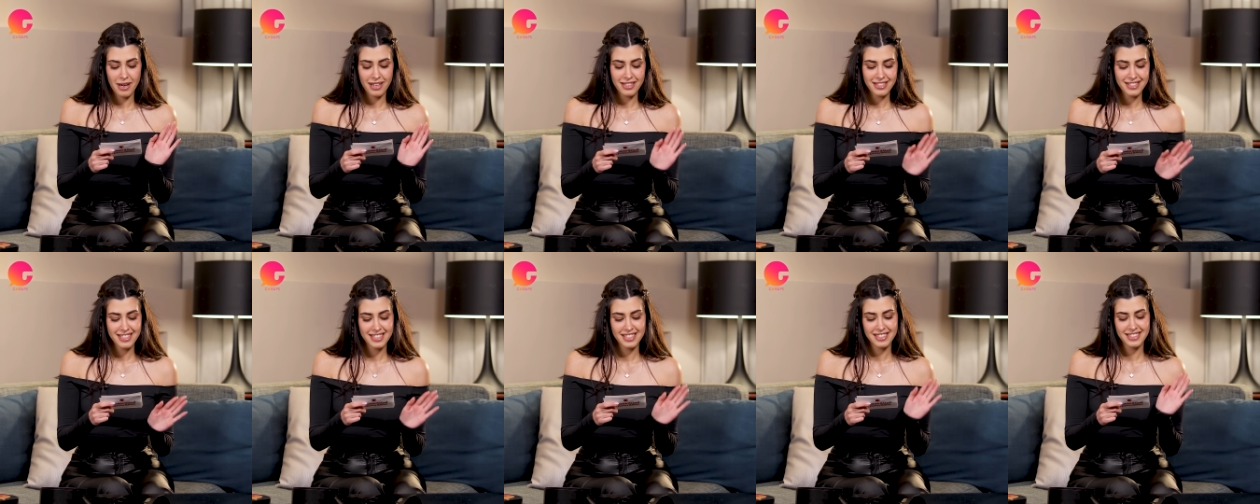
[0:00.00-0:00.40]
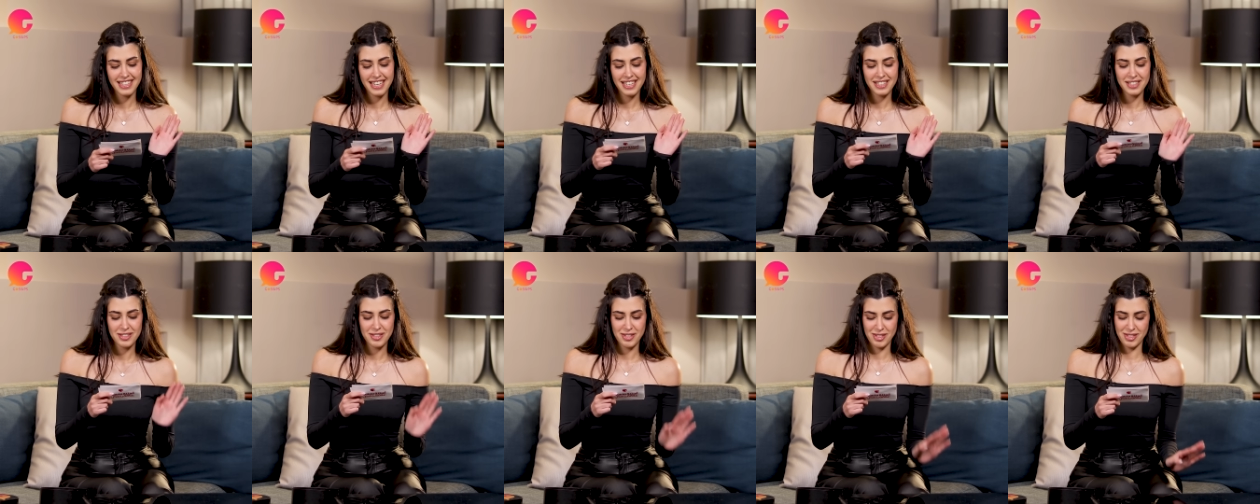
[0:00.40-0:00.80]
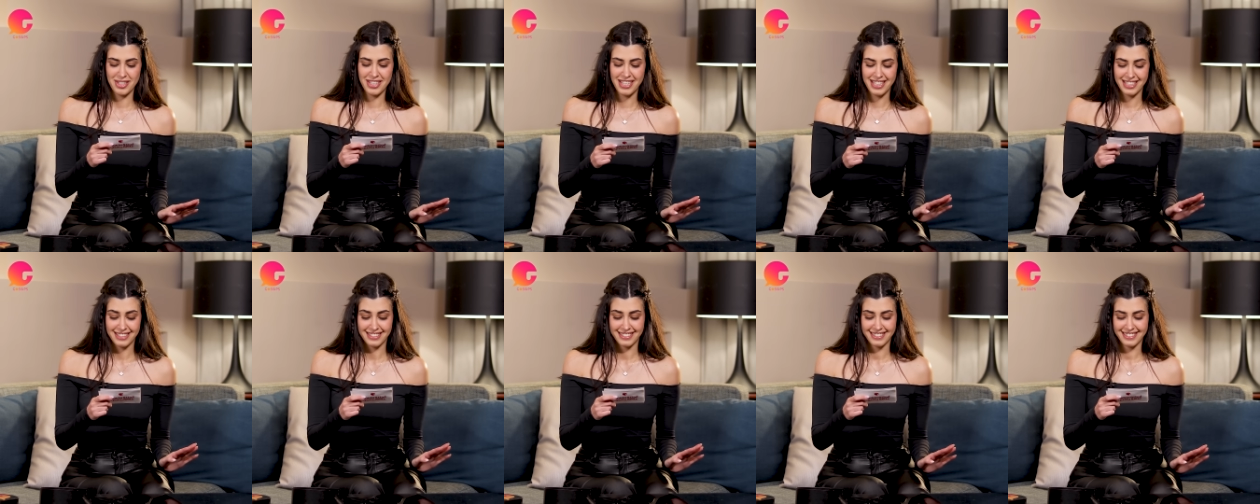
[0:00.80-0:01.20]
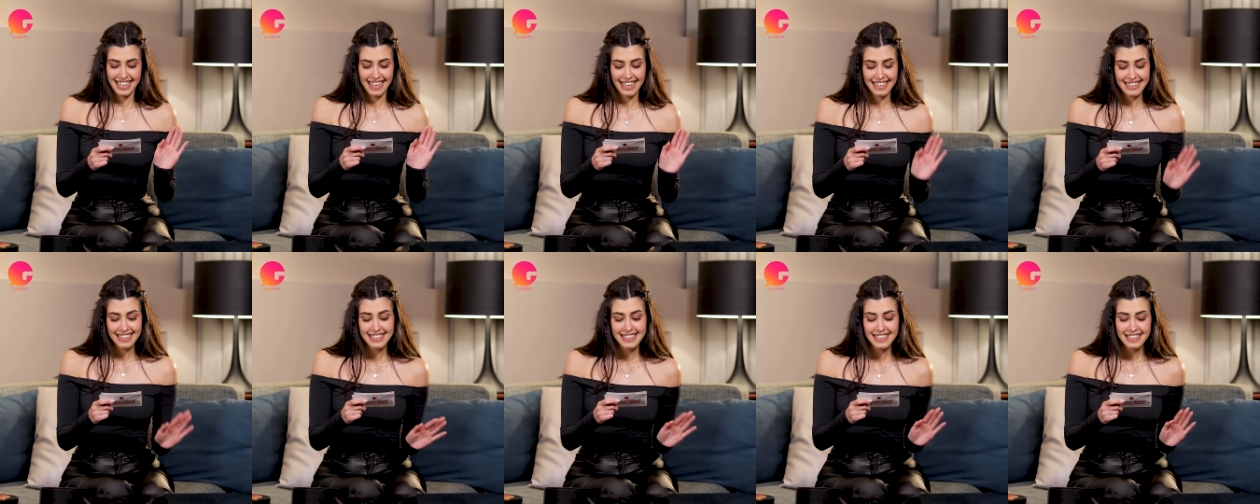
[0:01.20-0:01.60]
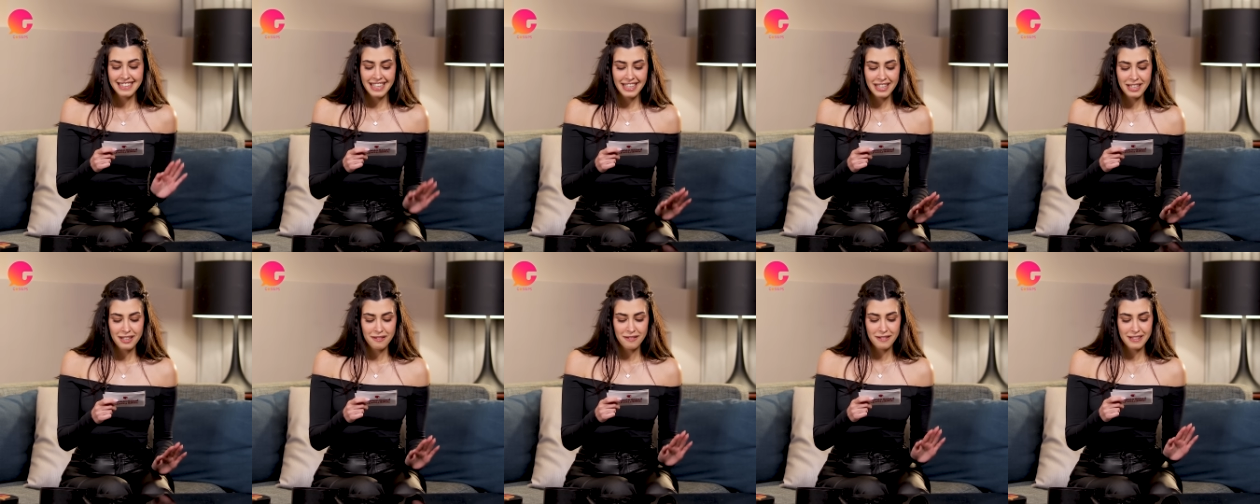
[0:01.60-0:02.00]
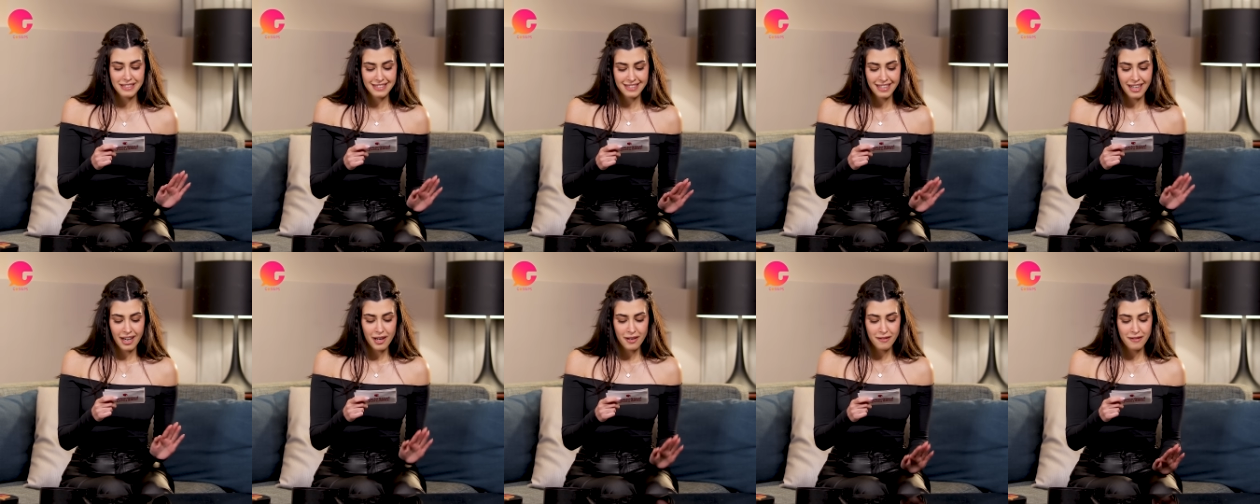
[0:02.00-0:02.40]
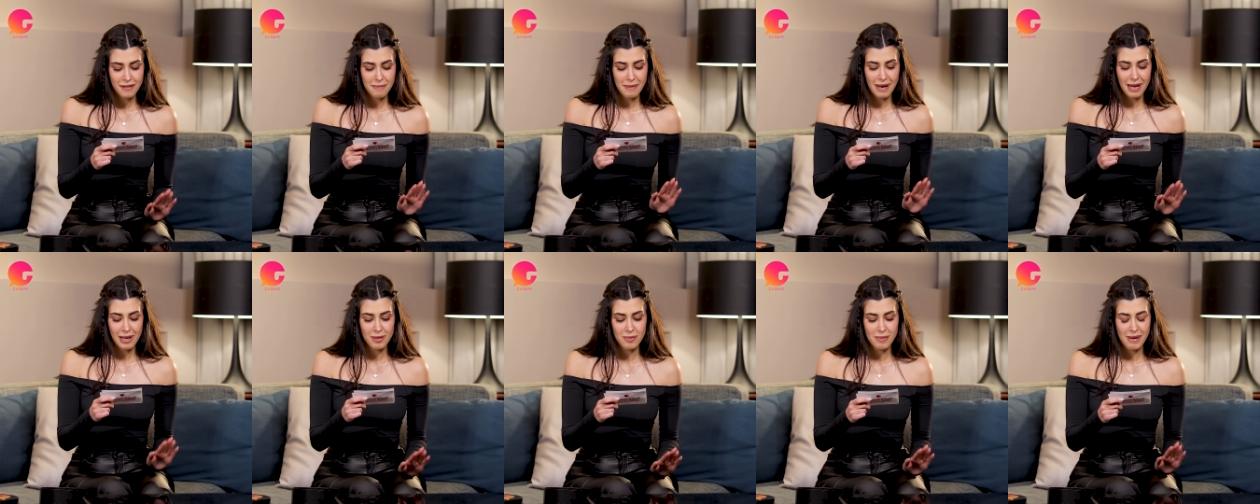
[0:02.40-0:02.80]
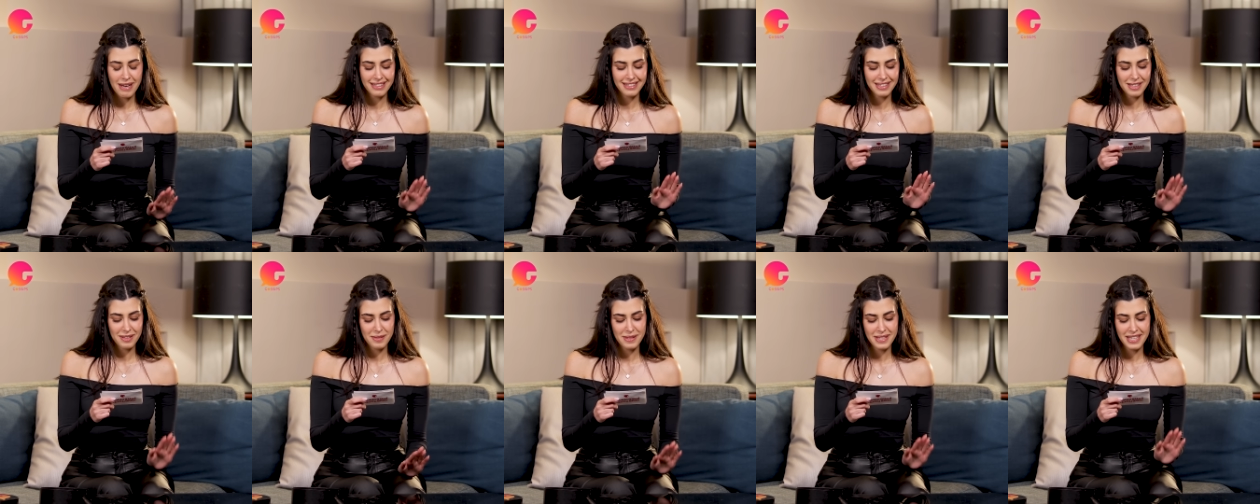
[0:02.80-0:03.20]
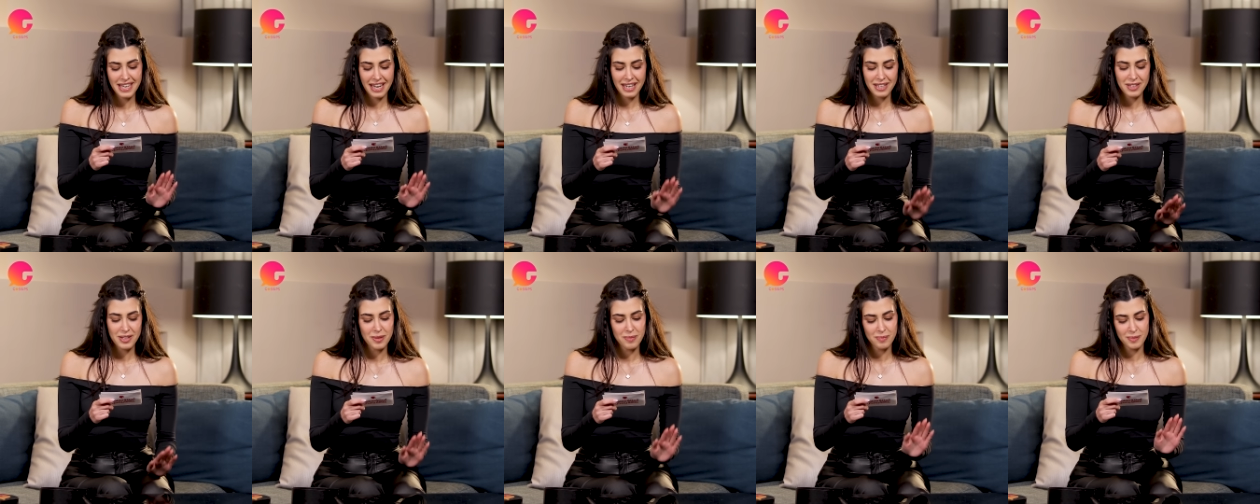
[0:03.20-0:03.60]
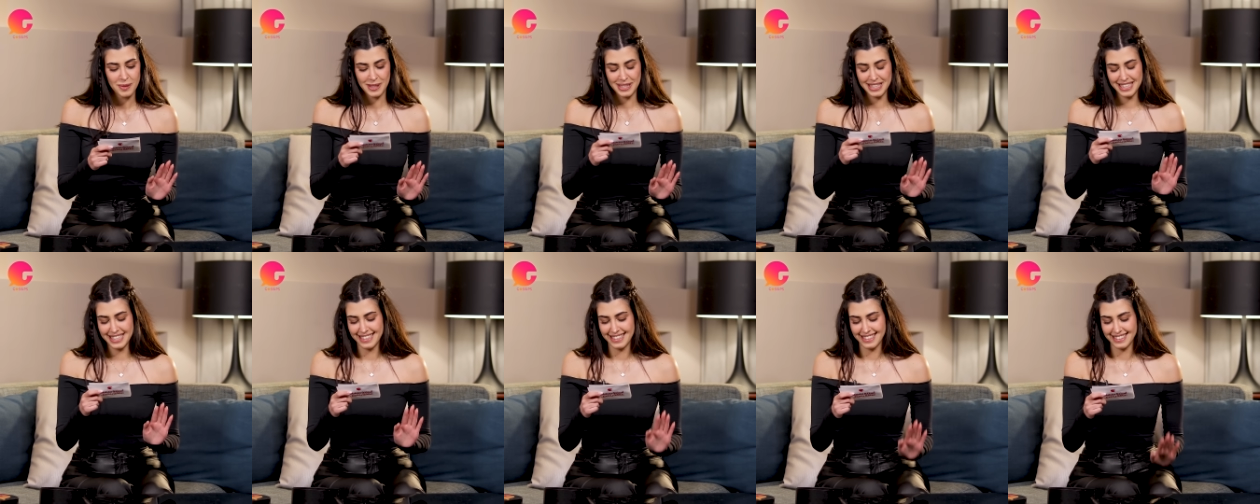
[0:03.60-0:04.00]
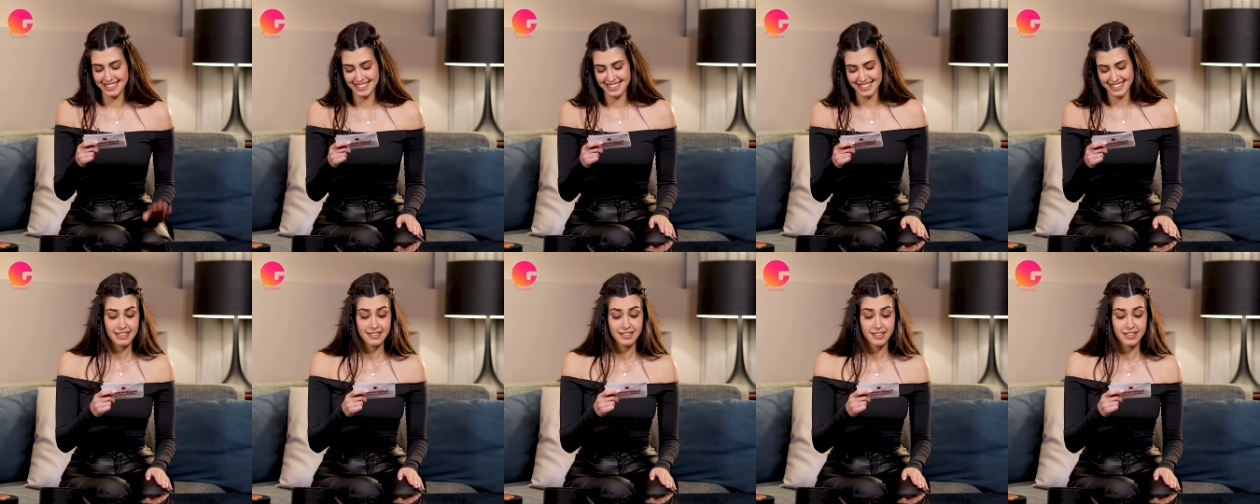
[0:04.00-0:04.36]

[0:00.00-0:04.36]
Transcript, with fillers: بعصر الديناصورات خلينا نعرف انت عارفه معلومات قويه عنهم ولا لا